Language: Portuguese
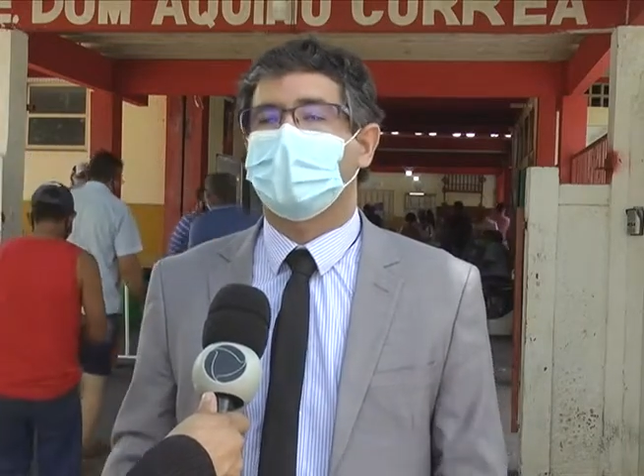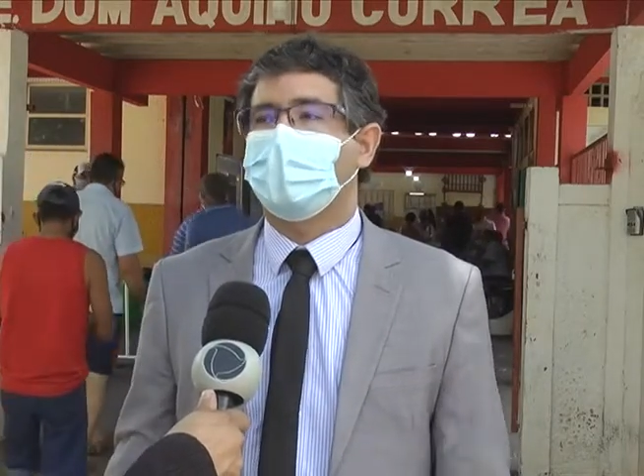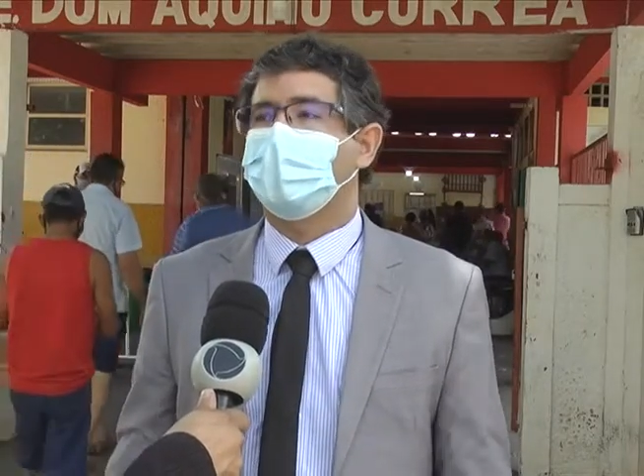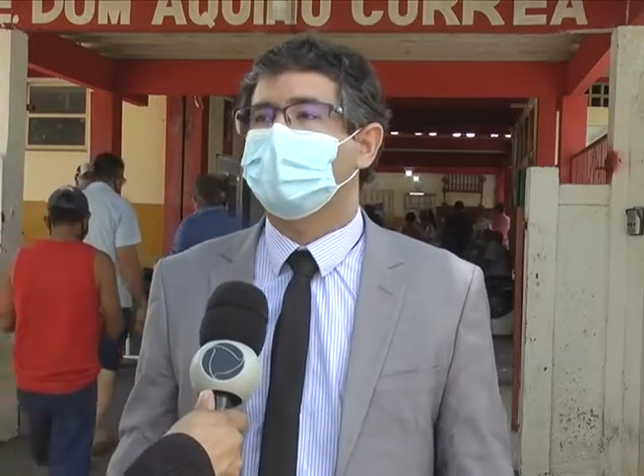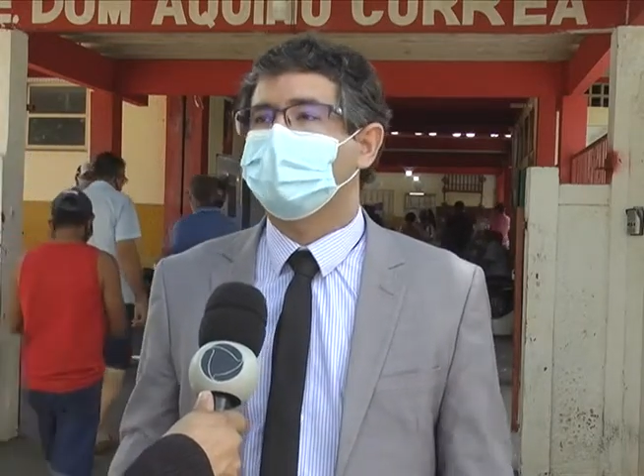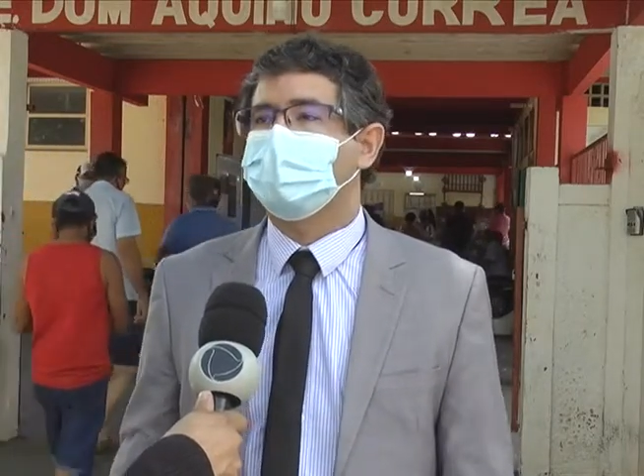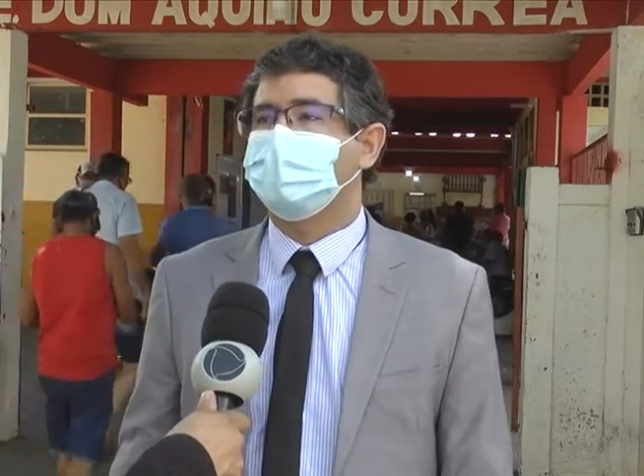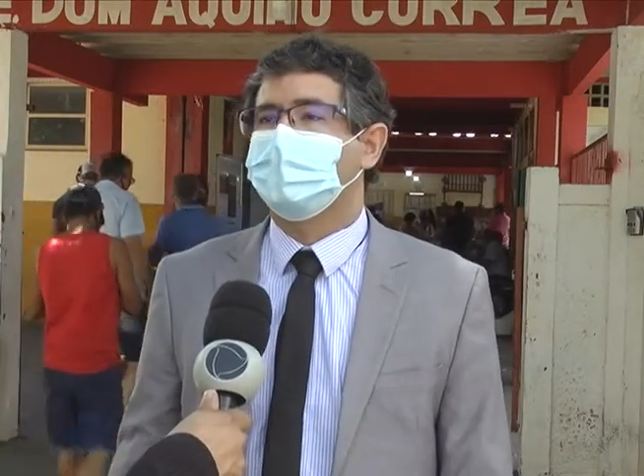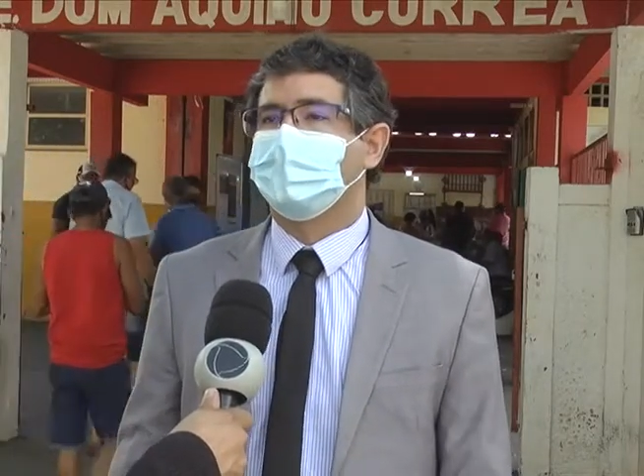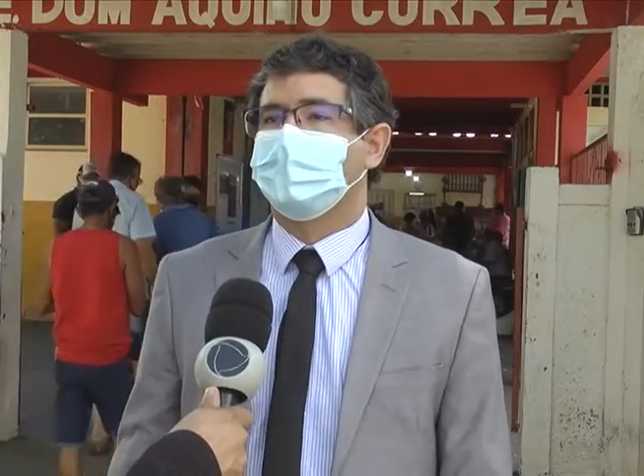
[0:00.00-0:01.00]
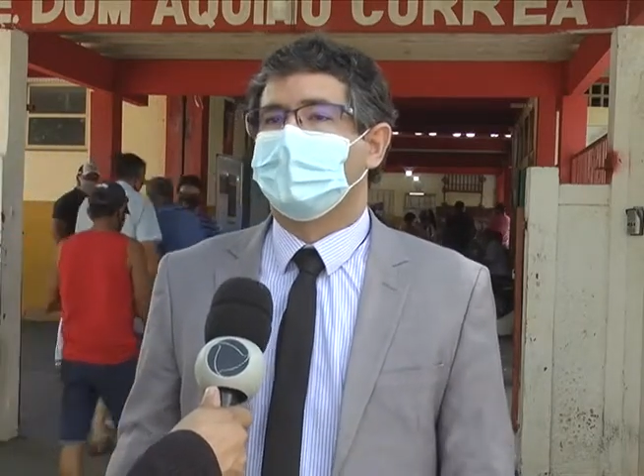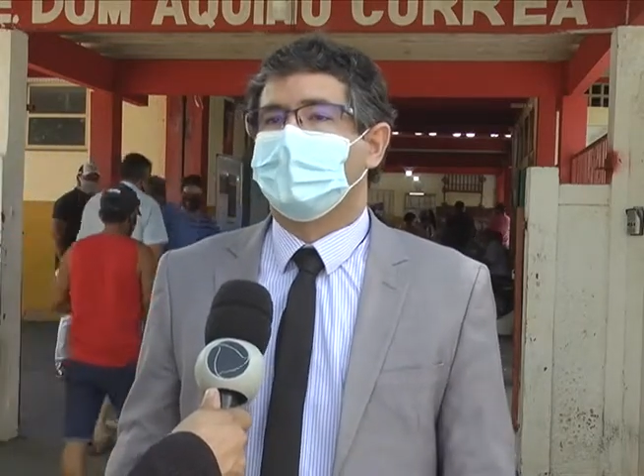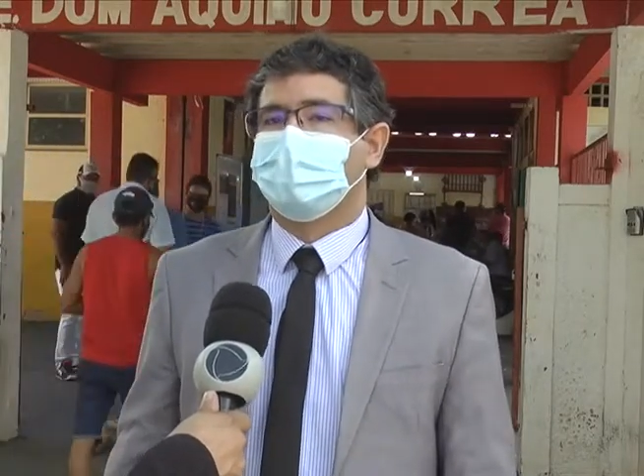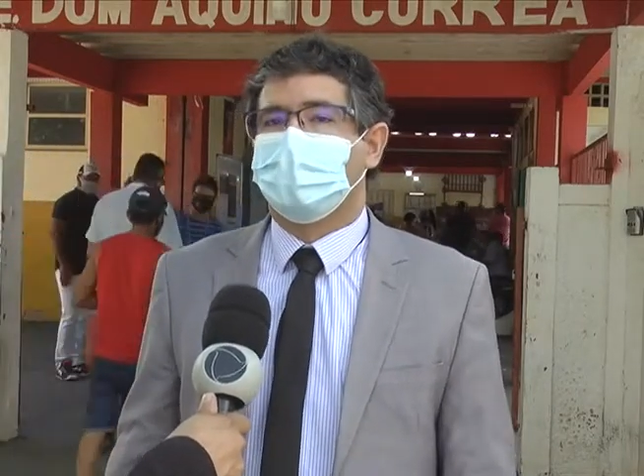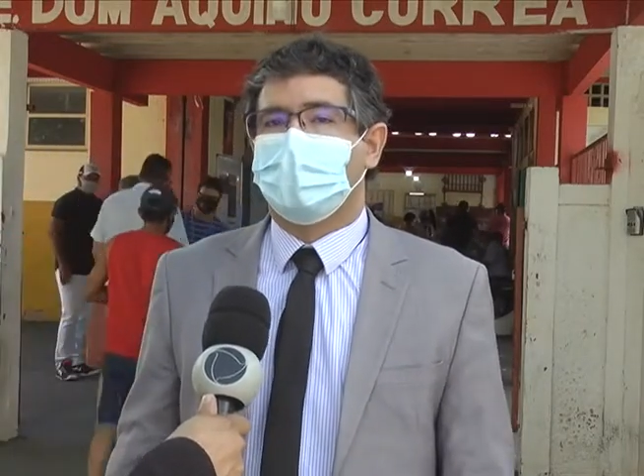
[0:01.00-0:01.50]
casa,
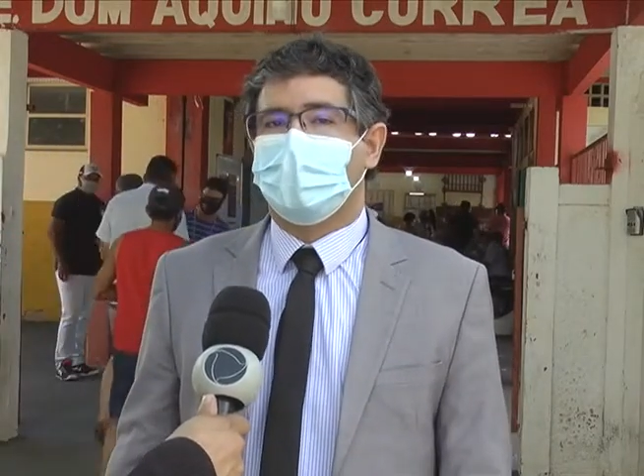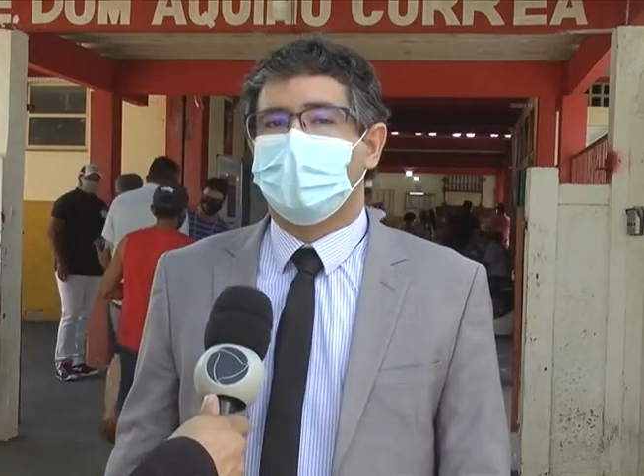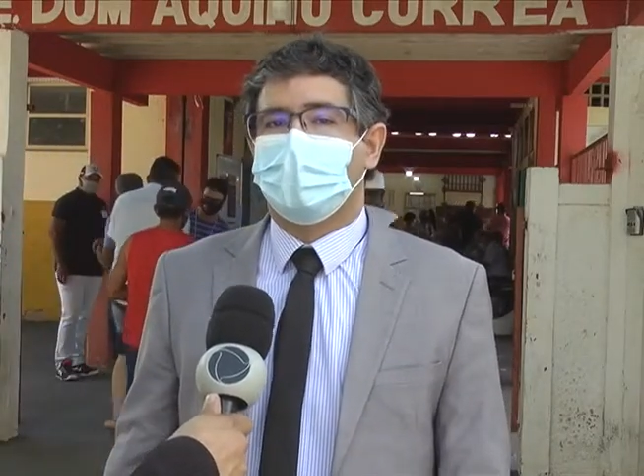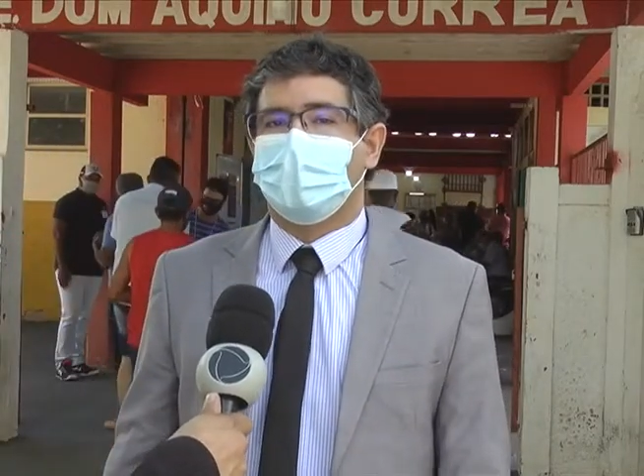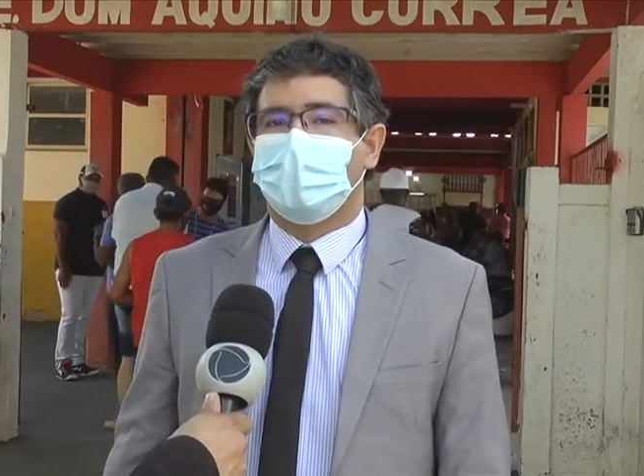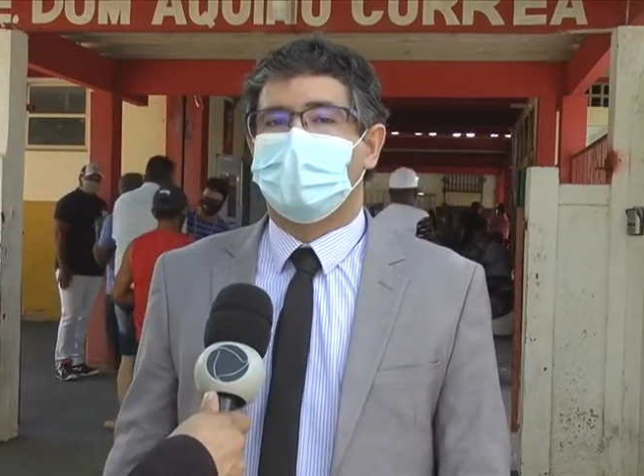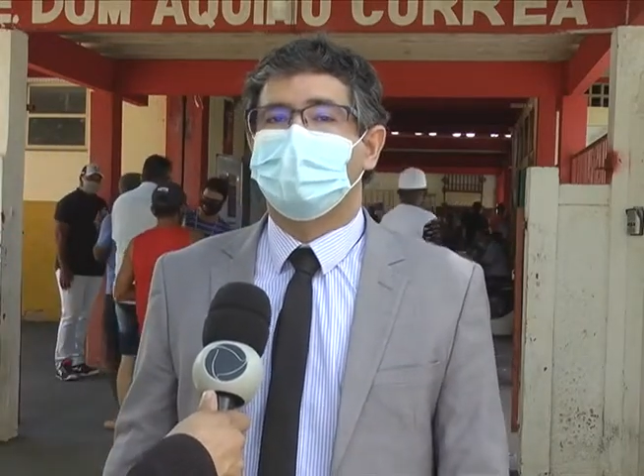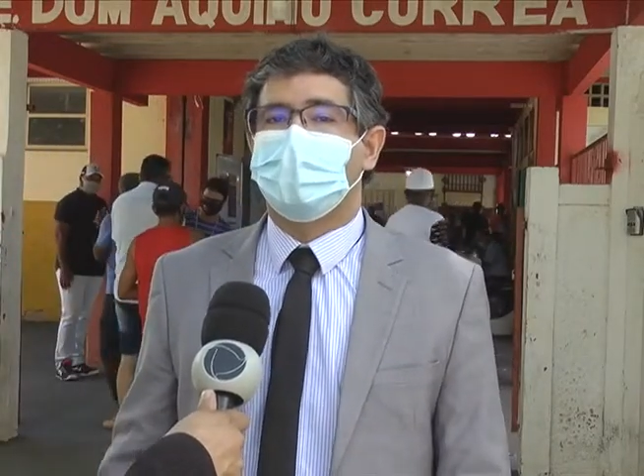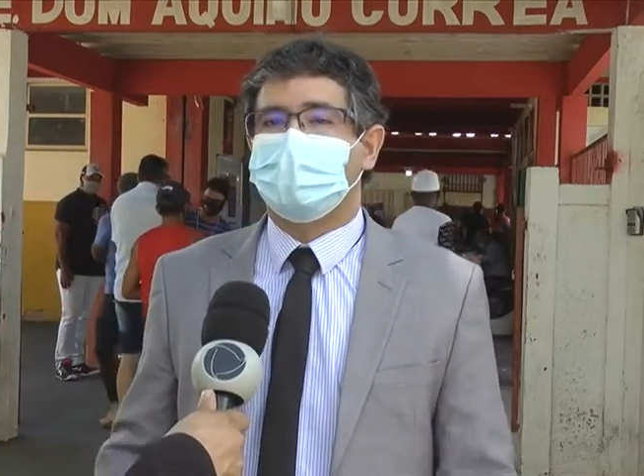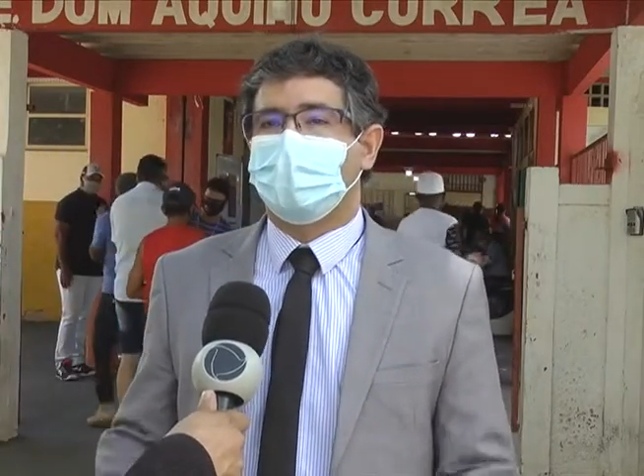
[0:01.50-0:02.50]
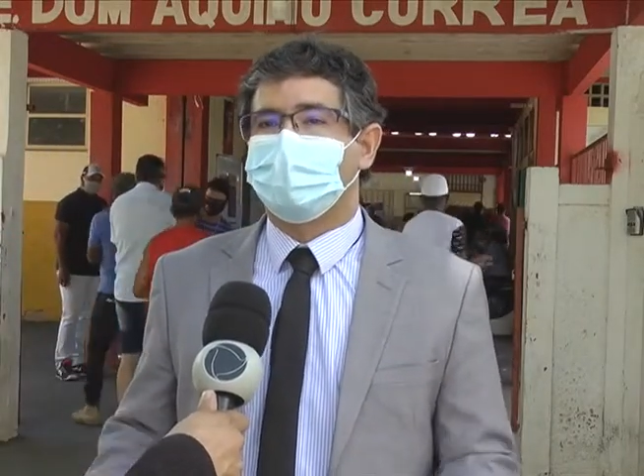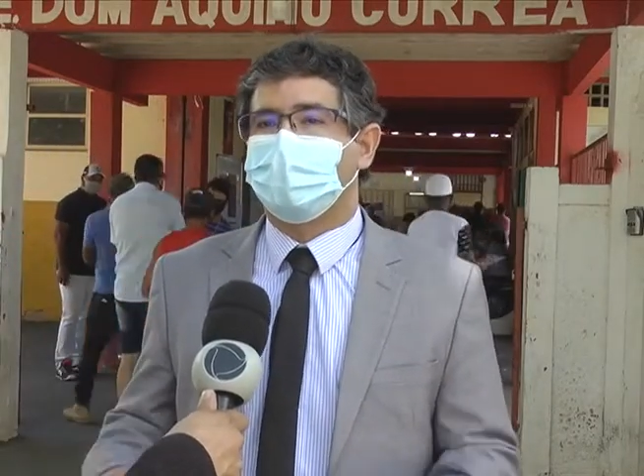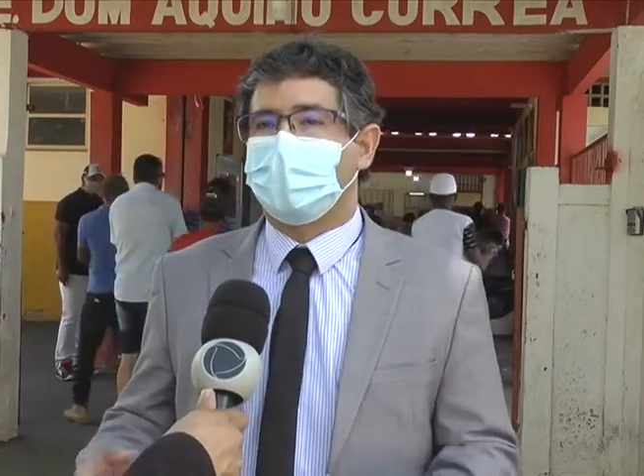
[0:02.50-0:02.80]
né, é, respeitar os